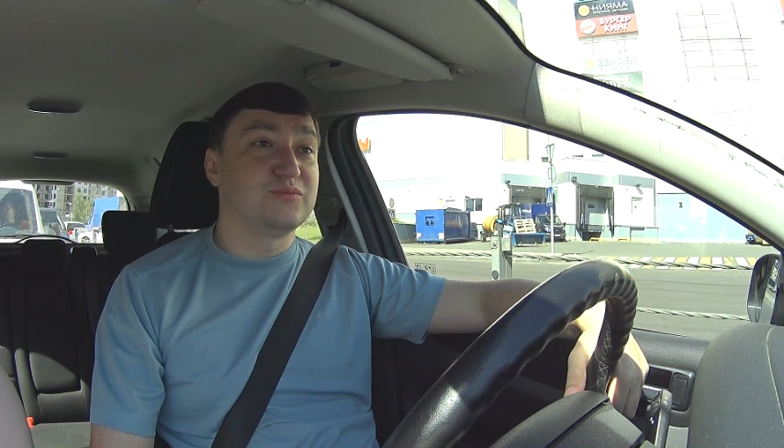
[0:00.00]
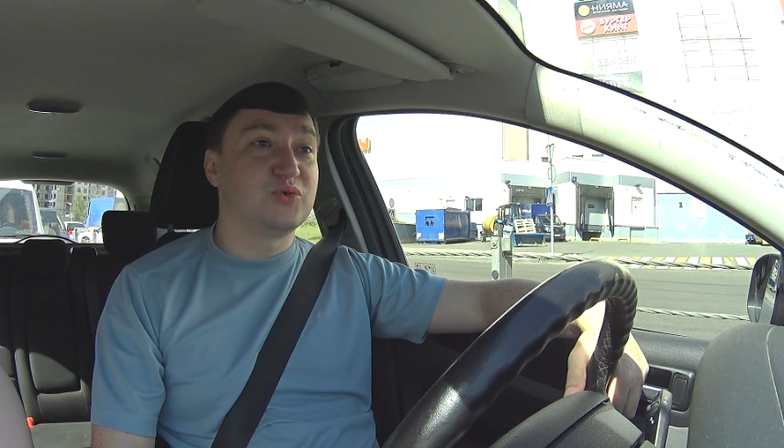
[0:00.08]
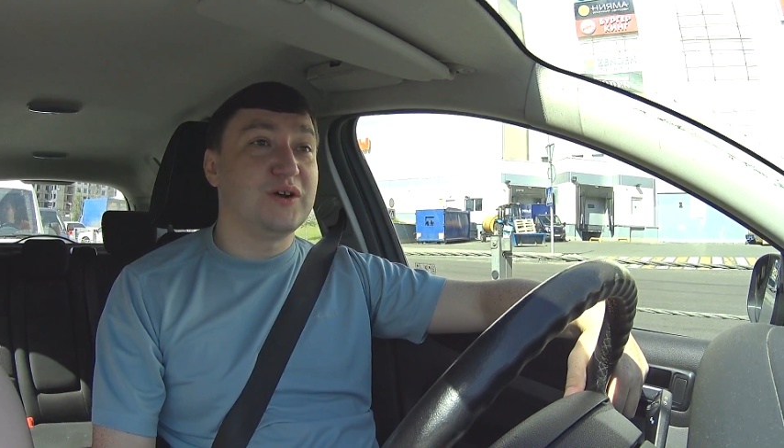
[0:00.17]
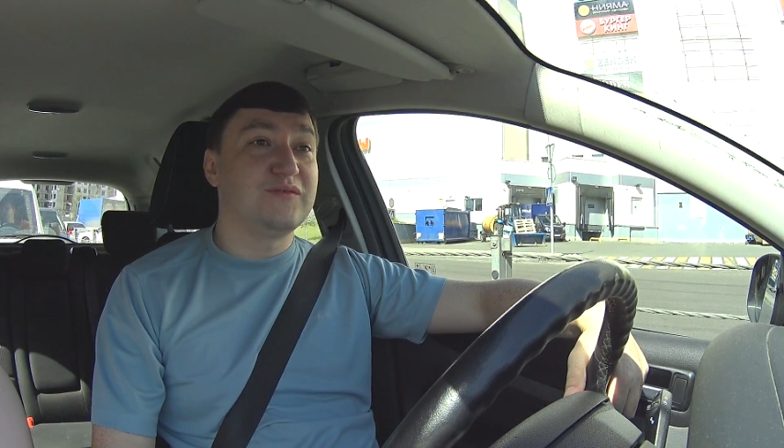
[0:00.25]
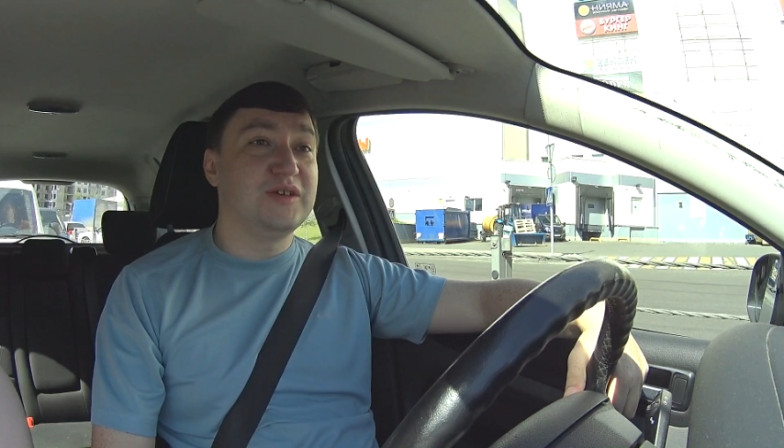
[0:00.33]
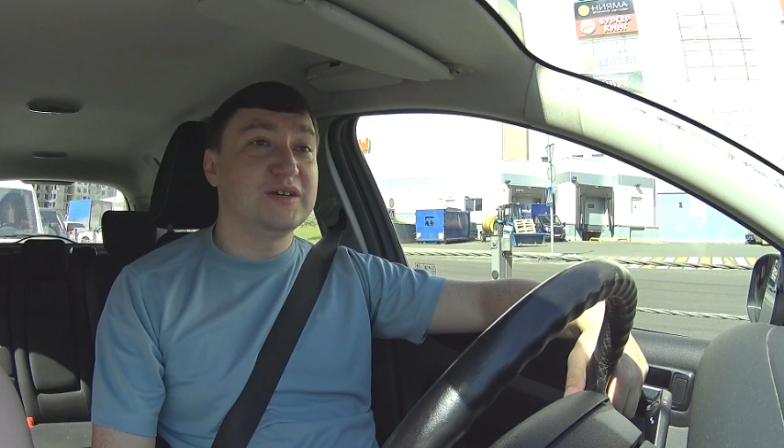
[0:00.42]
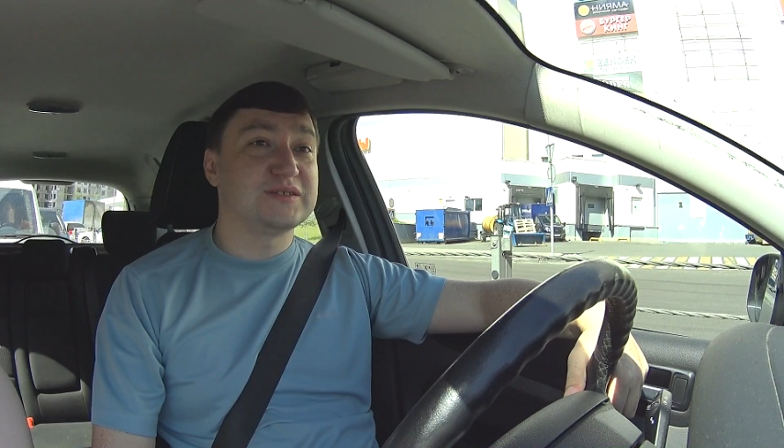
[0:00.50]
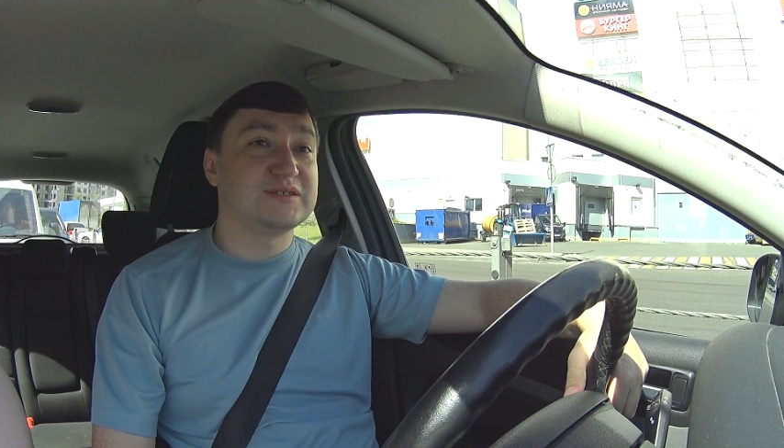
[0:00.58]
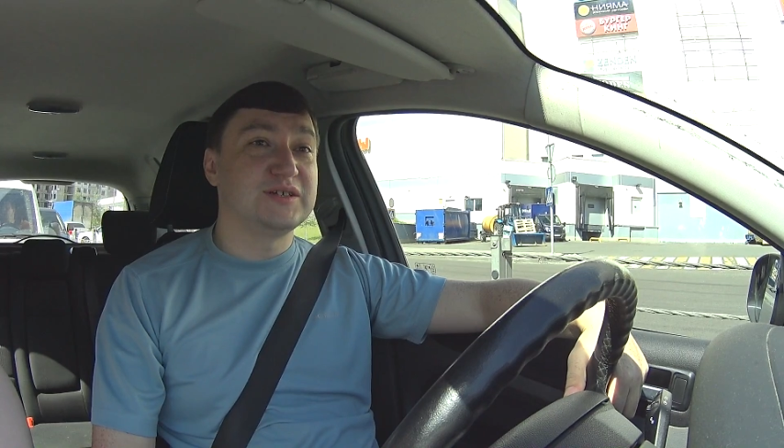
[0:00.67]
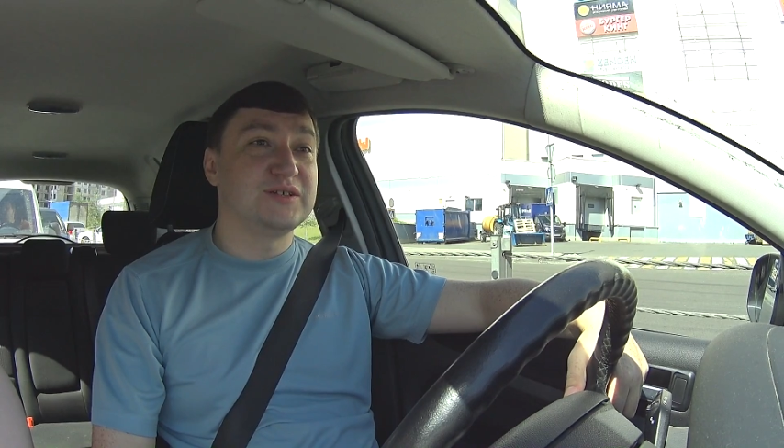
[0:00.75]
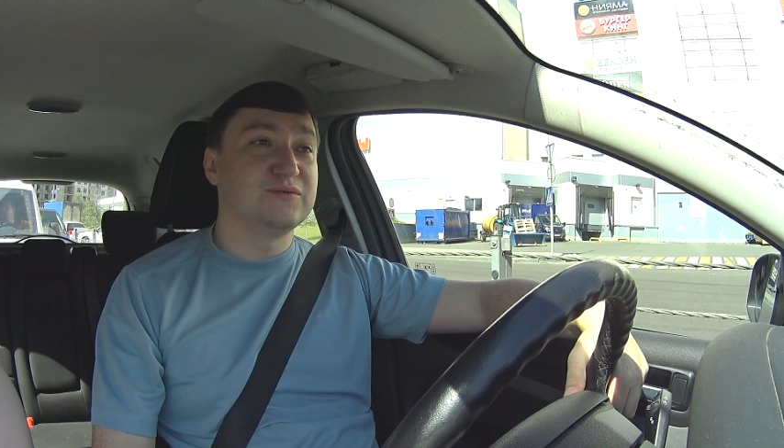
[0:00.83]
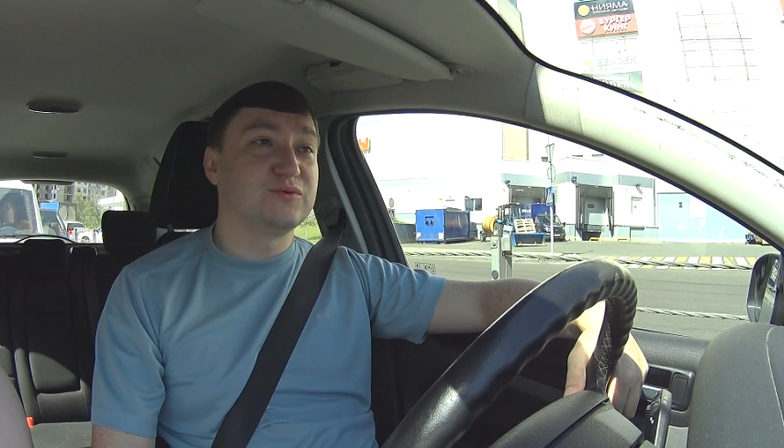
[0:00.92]
муравьи
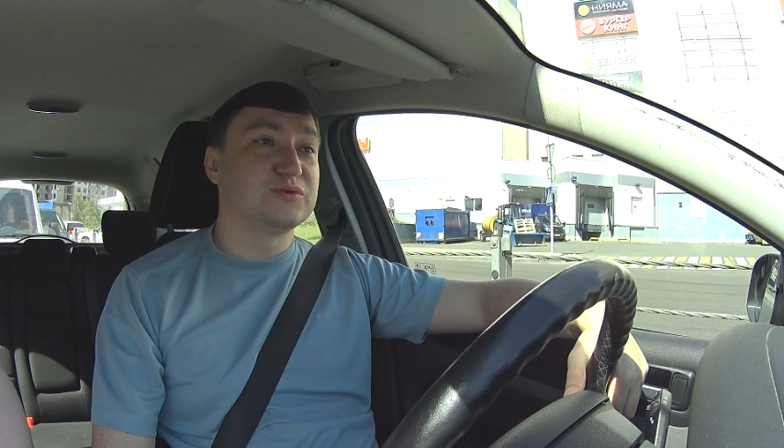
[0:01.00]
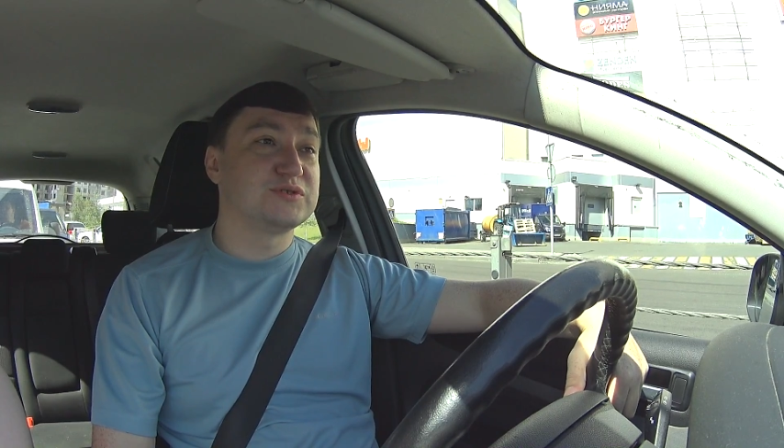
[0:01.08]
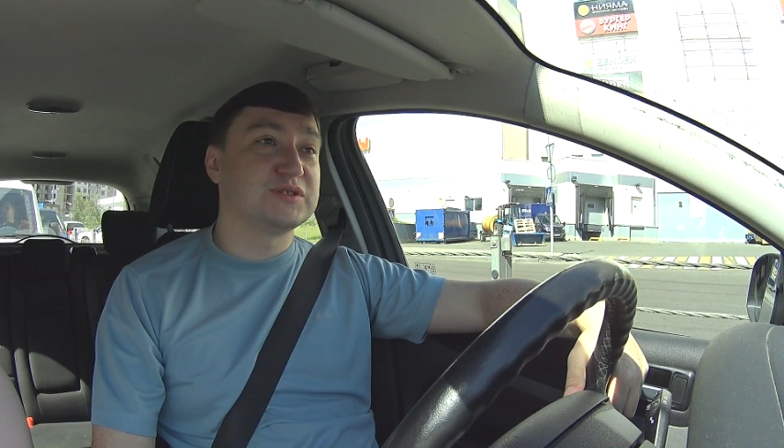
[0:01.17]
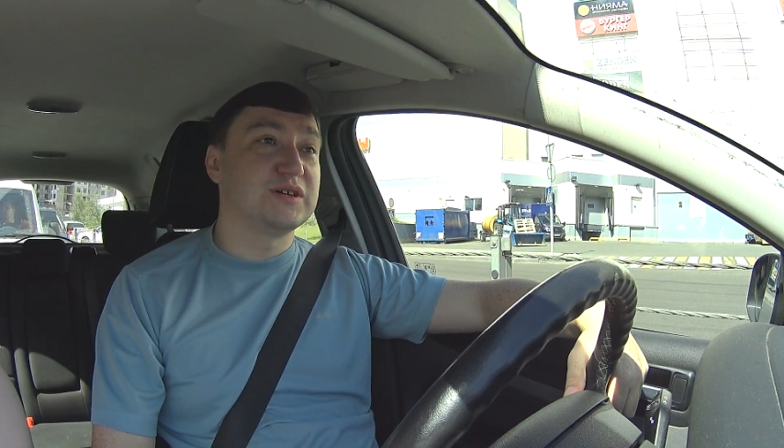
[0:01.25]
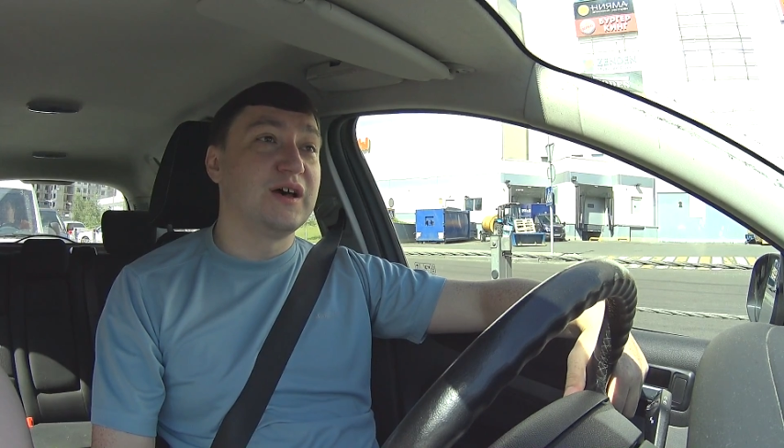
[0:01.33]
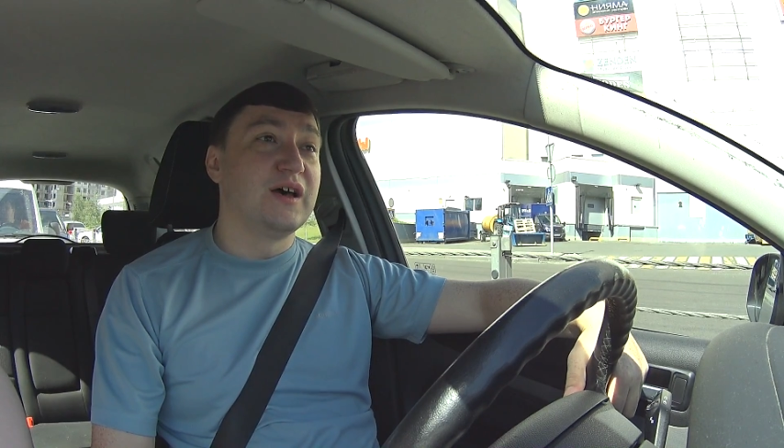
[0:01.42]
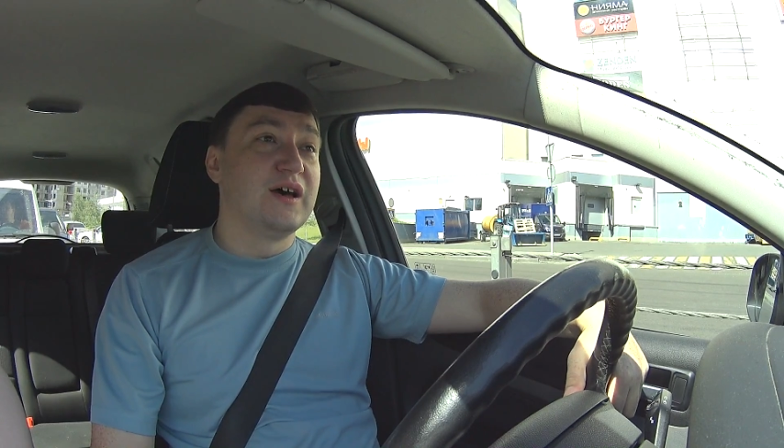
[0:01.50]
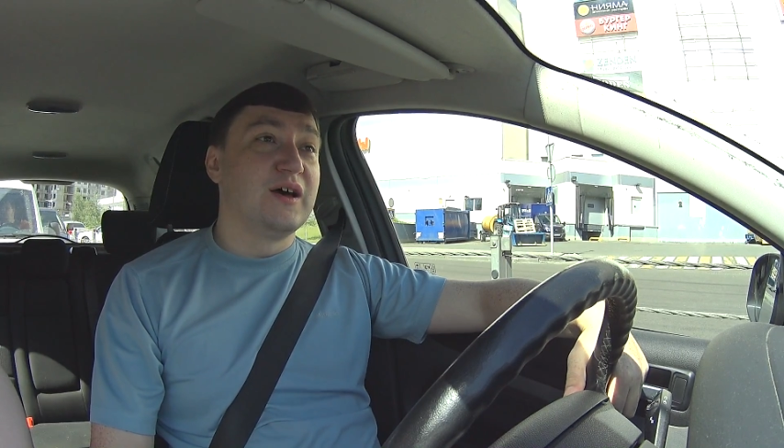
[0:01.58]
оцениваются